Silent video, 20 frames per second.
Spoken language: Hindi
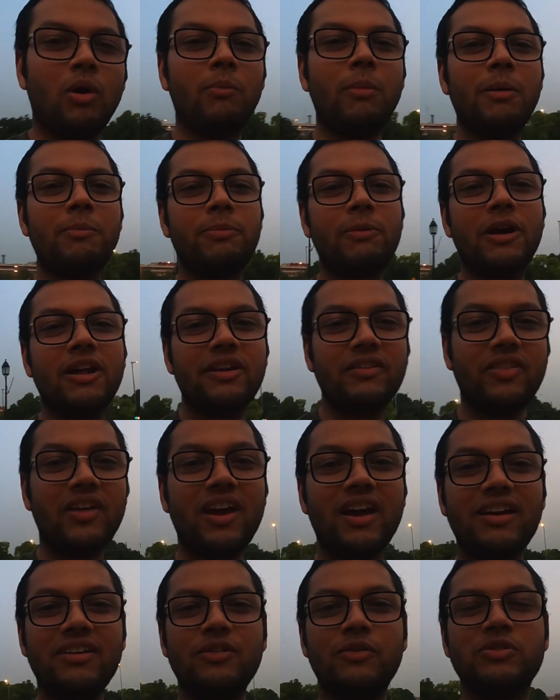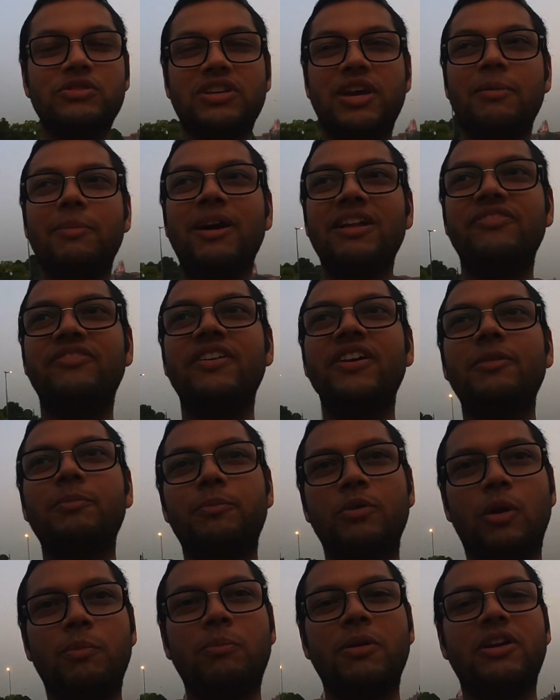वार्म अप करते हैं उसके बाद फिर
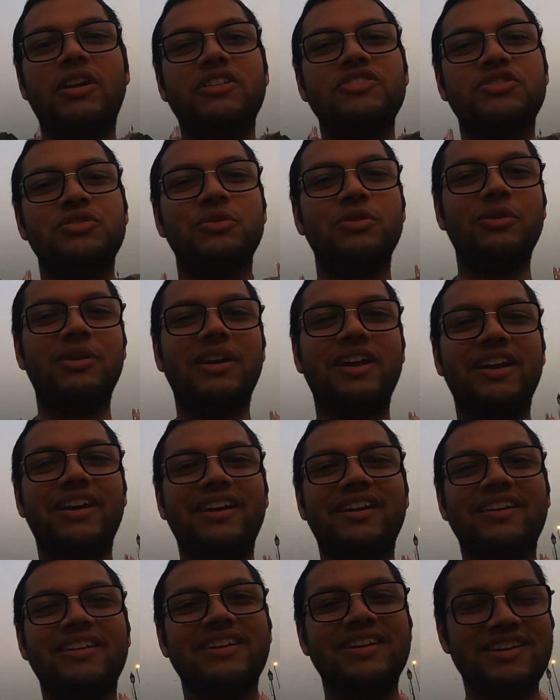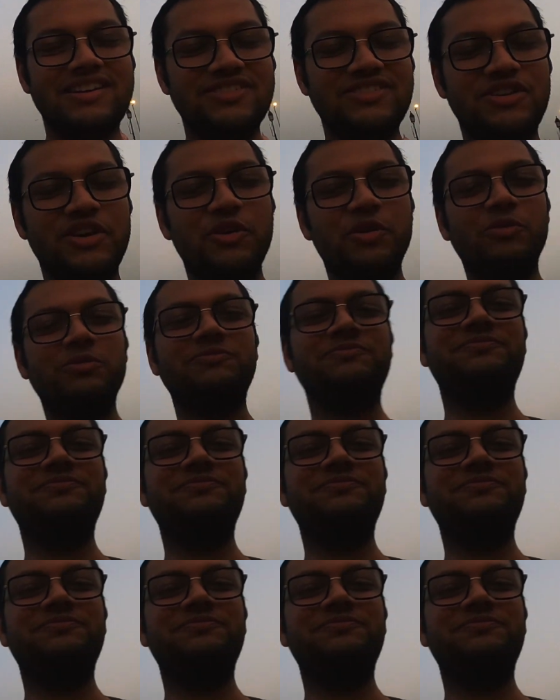प्रॉपर रन शुरू करेंगे सी यू